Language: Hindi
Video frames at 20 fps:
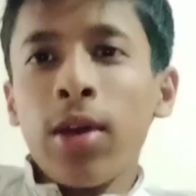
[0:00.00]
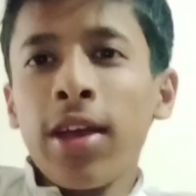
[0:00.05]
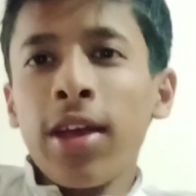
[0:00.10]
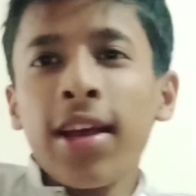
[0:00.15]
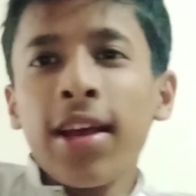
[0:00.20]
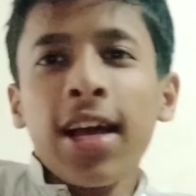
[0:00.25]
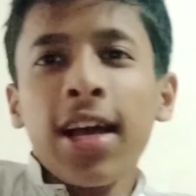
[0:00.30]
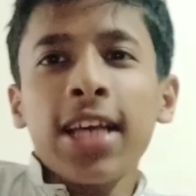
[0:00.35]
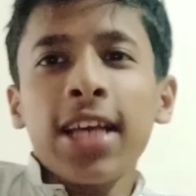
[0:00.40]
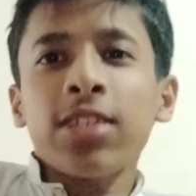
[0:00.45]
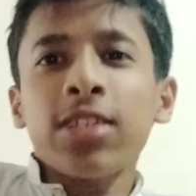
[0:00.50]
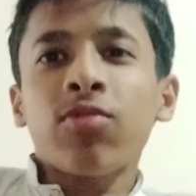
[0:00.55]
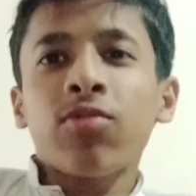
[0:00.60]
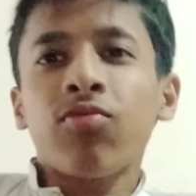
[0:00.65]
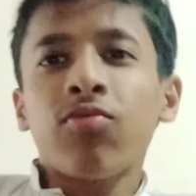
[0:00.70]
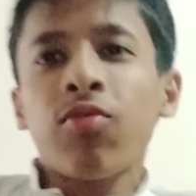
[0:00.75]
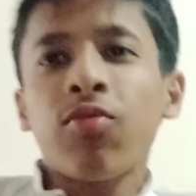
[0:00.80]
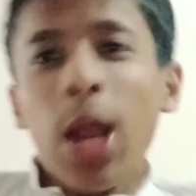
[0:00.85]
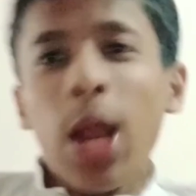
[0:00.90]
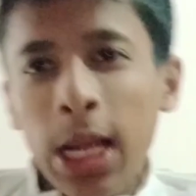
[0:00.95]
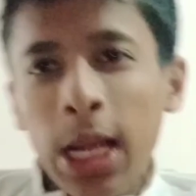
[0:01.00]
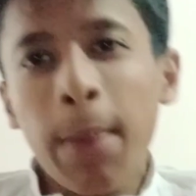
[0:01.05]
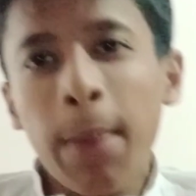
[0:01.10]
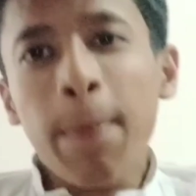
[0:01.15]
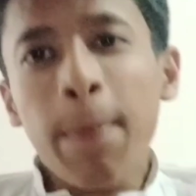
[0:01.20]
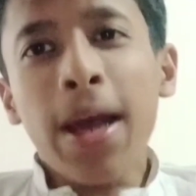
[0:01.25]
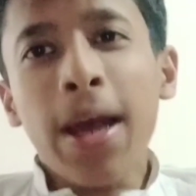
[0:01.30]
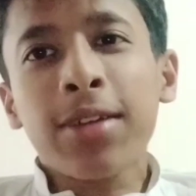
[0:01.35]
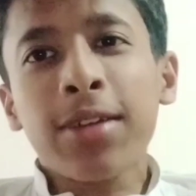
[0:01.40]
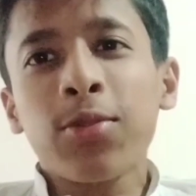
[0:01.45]
हे गाइस
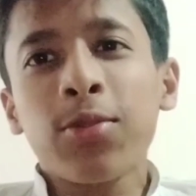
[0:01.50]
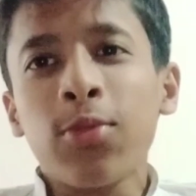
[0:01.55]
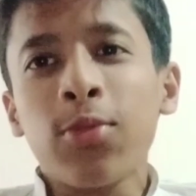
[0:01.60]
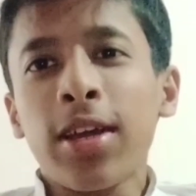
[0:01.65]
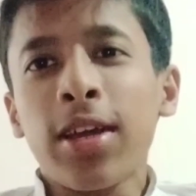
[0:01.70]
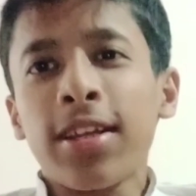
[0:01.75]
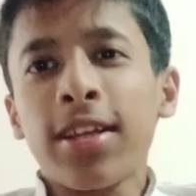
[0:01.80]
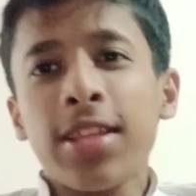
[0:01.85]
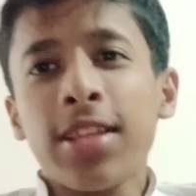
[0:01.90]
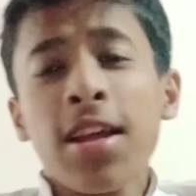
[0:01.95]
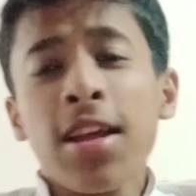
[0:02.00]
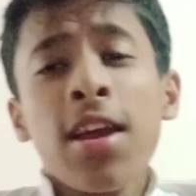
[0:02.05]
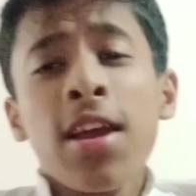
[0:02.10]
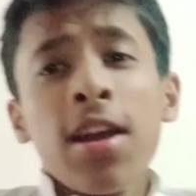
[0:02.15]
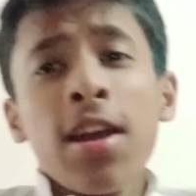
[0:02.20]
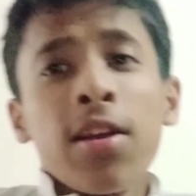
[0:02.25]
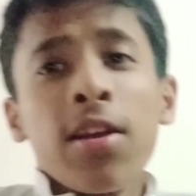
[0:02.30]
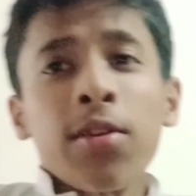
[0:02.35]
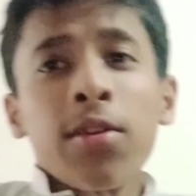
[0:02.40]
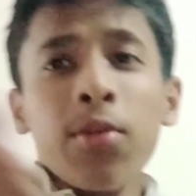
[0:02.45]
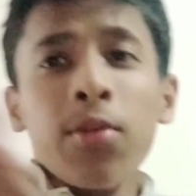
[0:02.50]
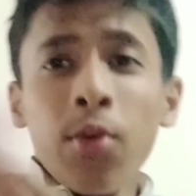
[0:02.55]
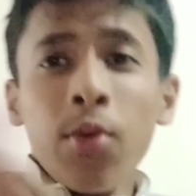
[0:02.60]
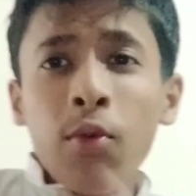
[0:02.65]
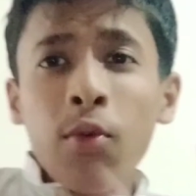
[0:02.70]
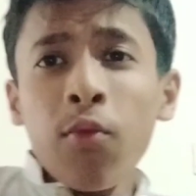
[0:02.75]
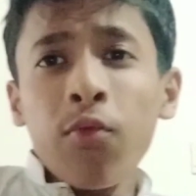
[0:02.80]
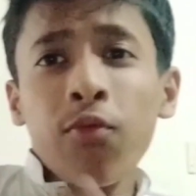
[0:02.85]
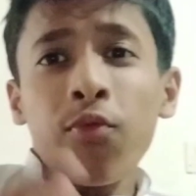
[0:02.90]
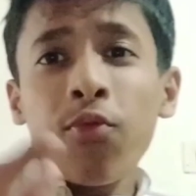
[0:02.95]
वेलकम बैक टू अनदर न्यू
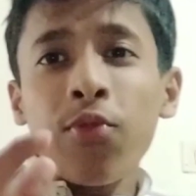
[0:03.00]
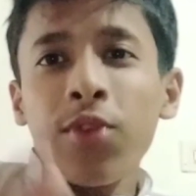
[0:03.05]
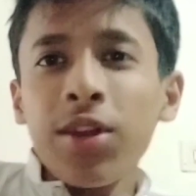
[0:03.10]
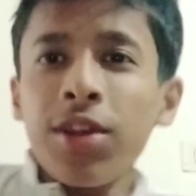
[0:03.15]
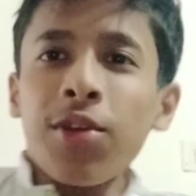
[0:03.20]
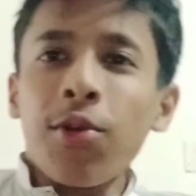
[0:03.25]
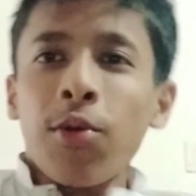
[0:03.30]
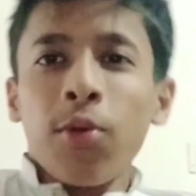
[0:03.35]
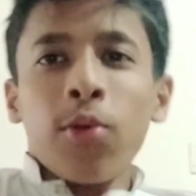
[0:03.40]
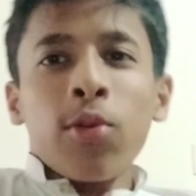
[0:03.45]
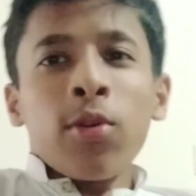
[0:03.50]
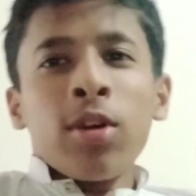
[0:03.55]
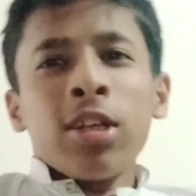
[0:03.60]
वीडियो